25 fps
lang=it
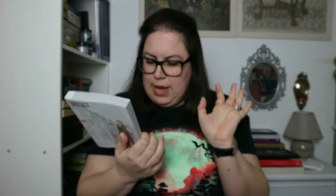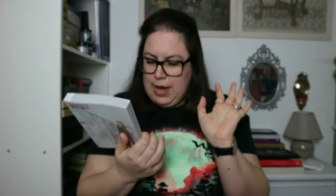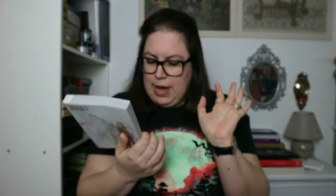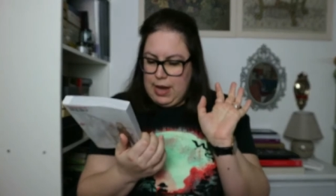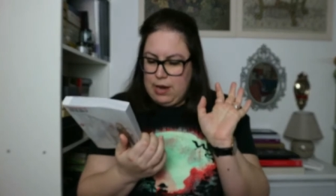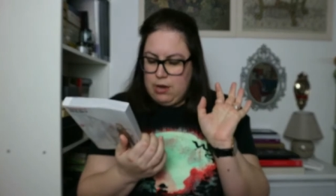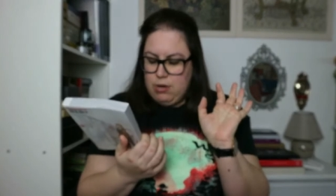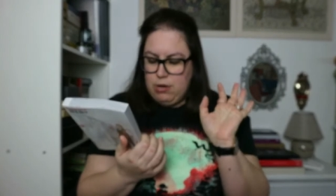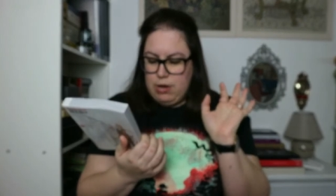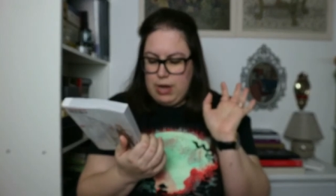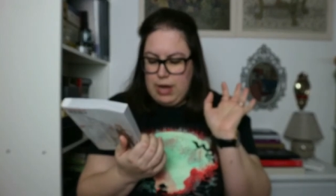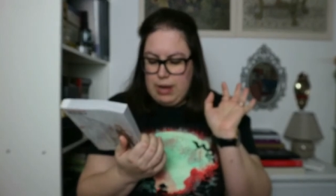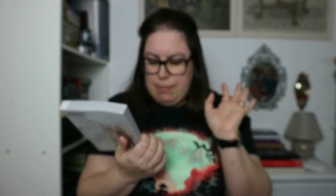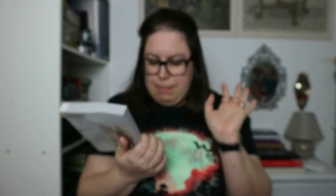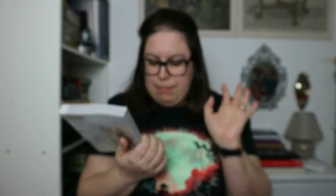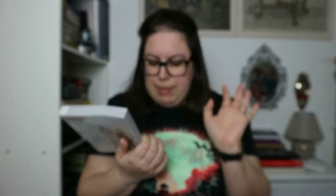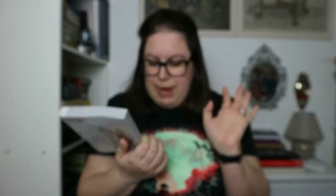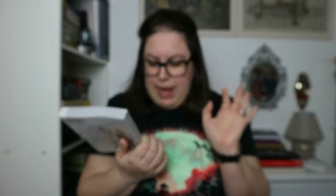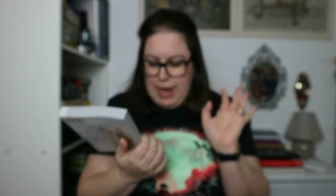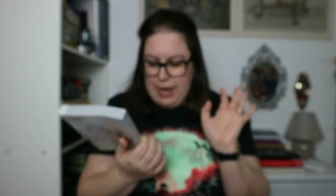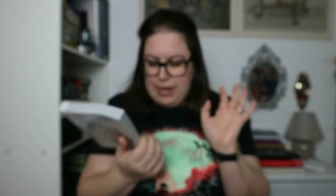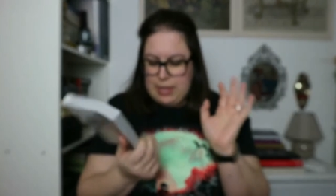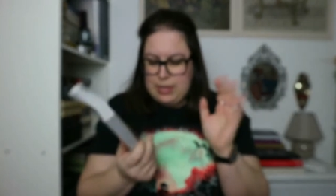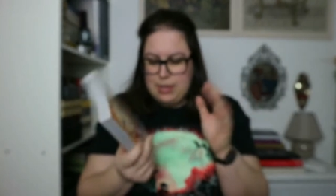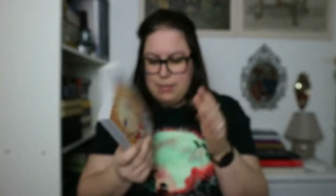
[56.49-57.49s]
allora
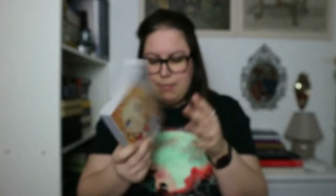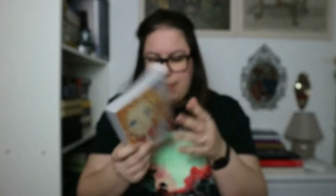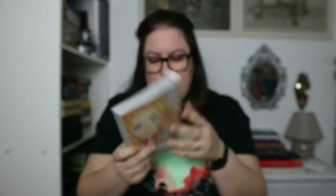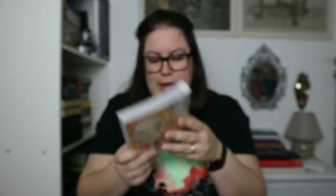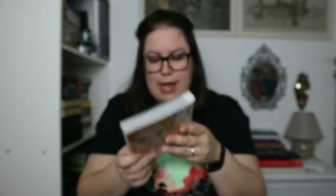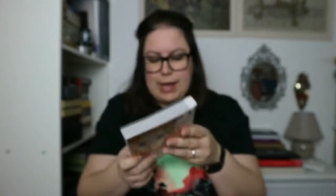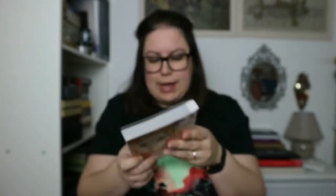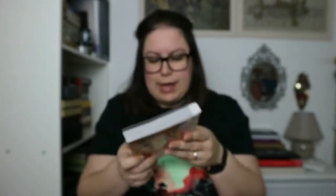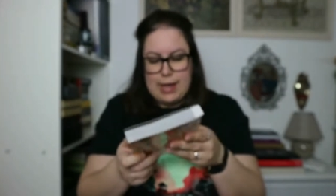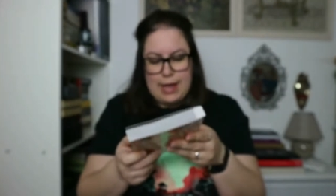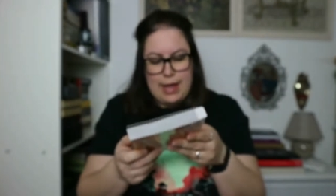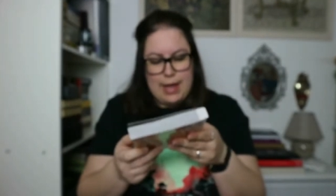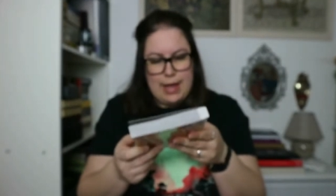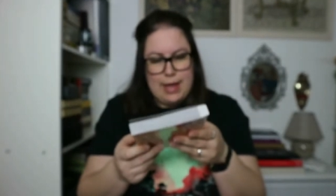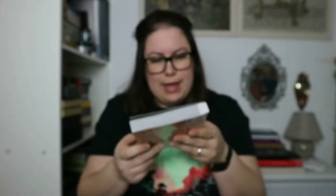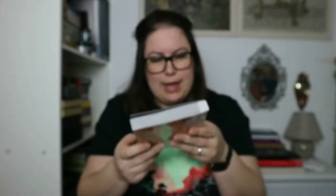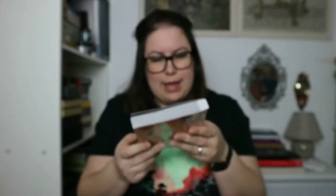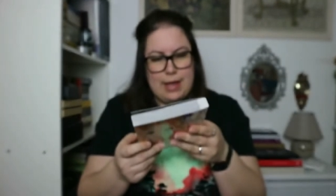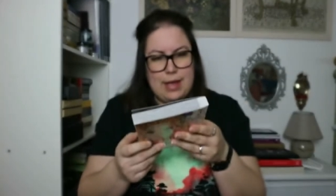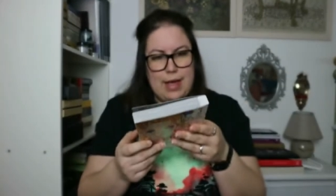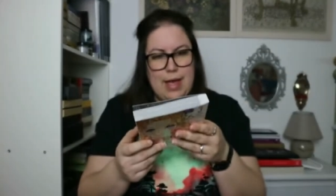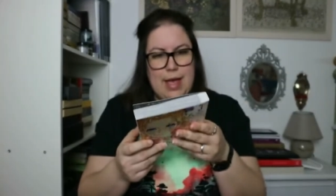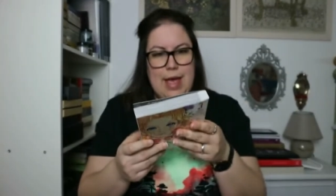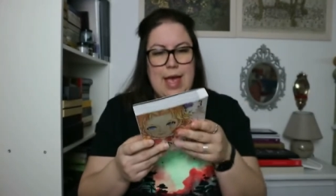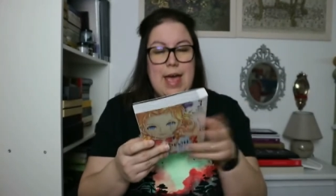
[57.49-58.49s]
Planet Manga
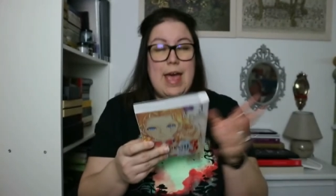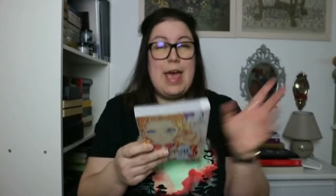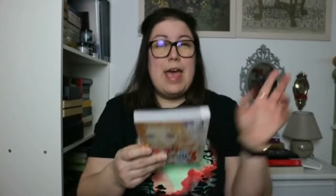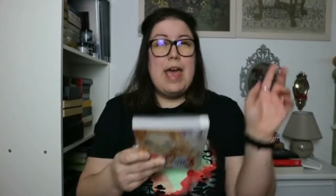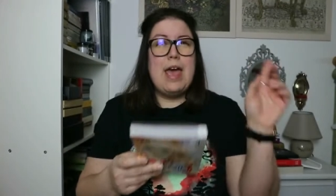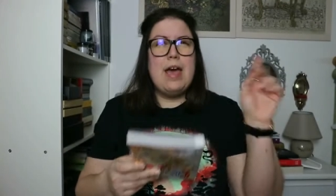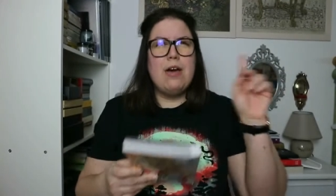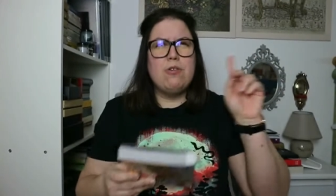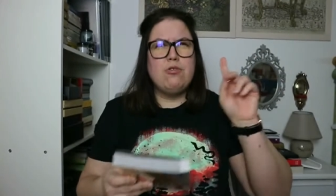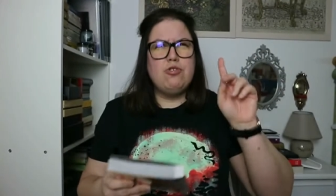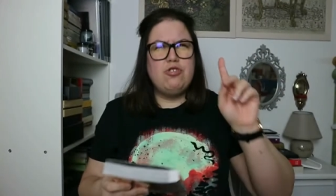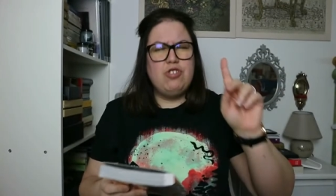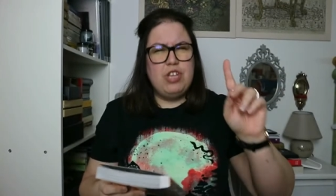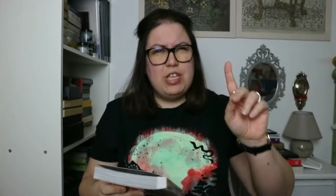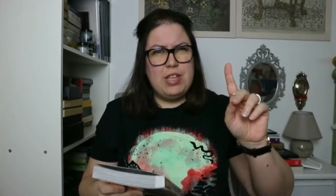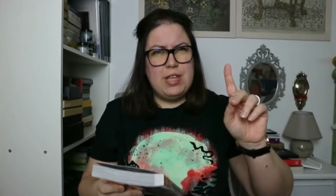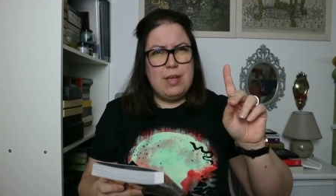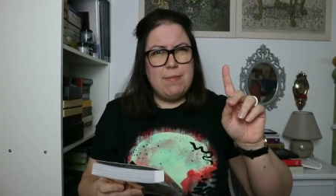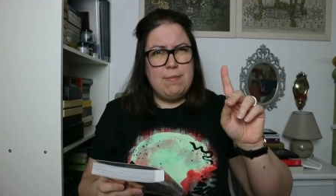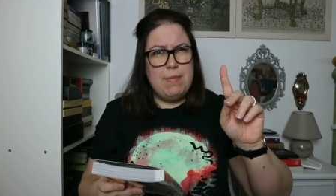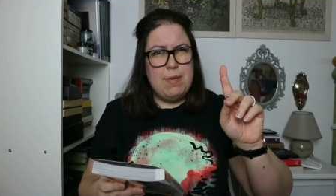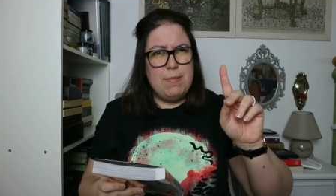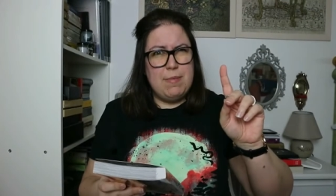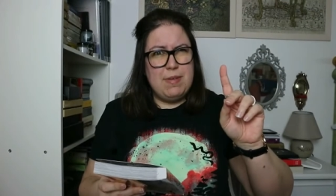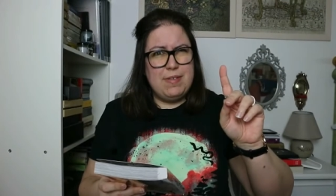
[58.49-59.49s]
è a
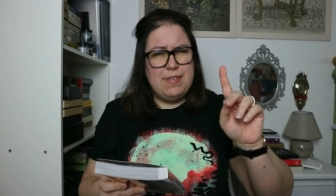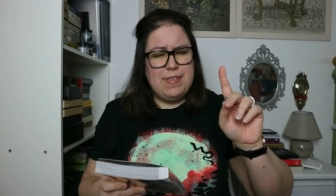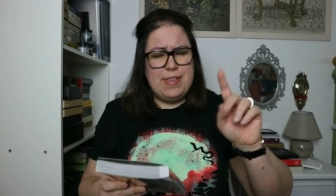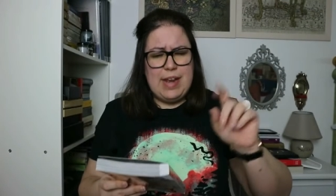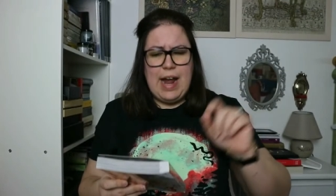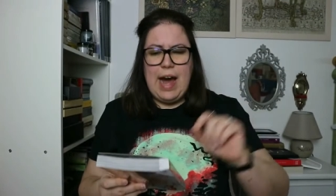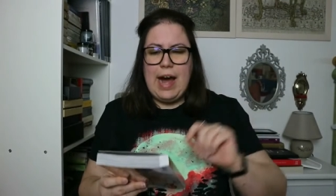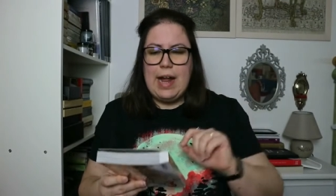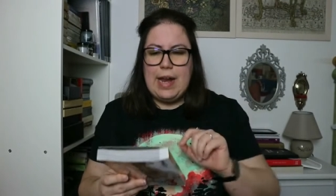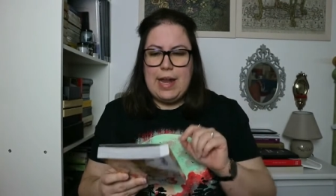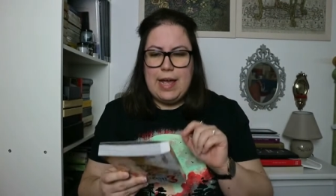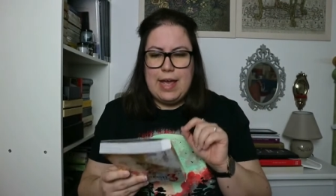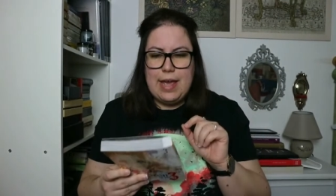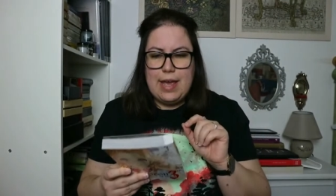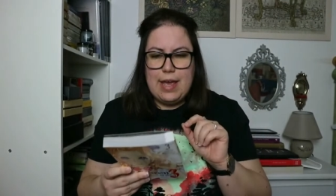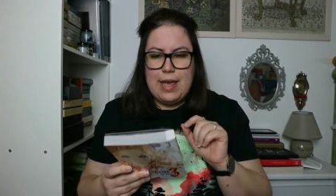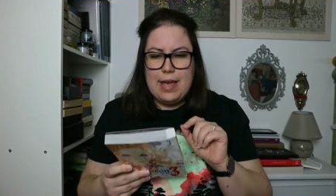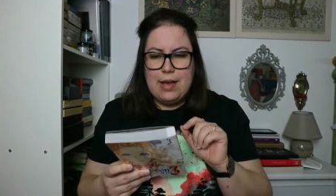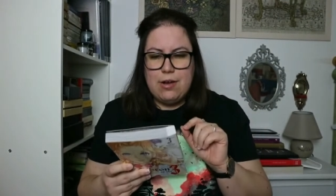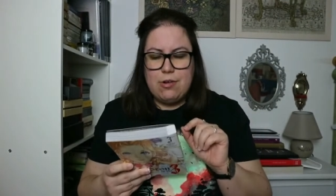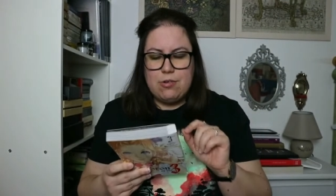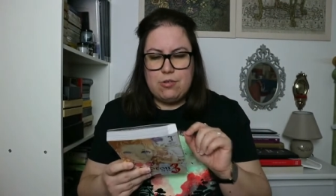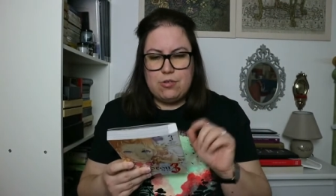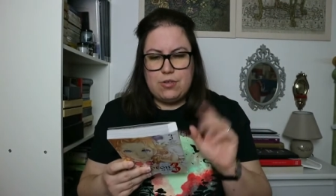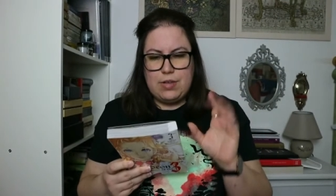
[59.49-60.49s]
uscita bimestrale
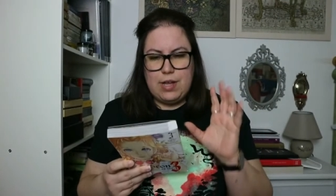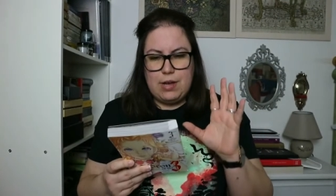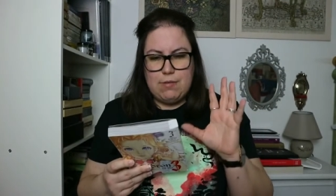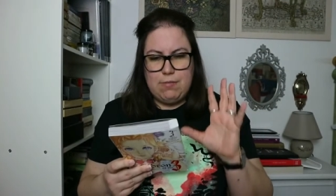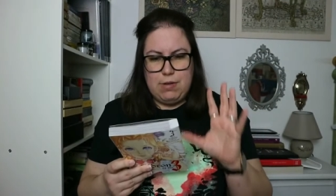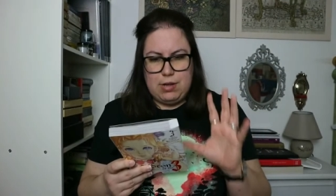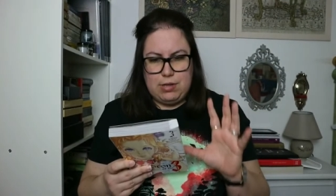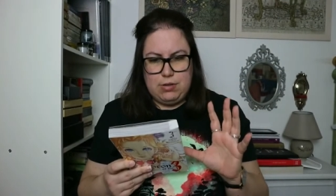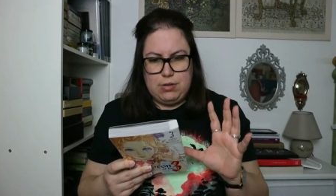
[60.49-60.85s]
e costa 4,5